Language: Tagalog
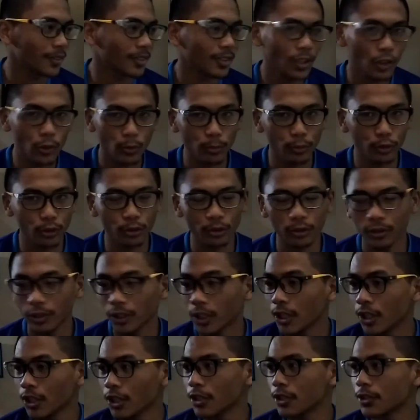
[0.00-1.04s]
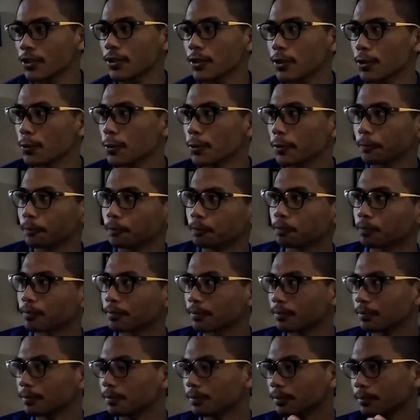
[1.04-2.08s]
Diyobulo. So,
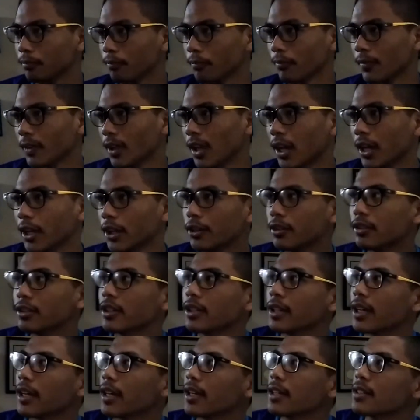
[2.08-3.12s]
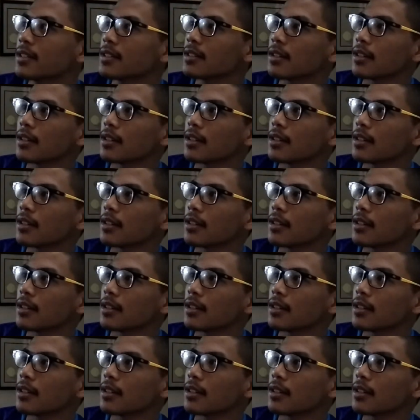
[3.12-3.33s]
ayun guys,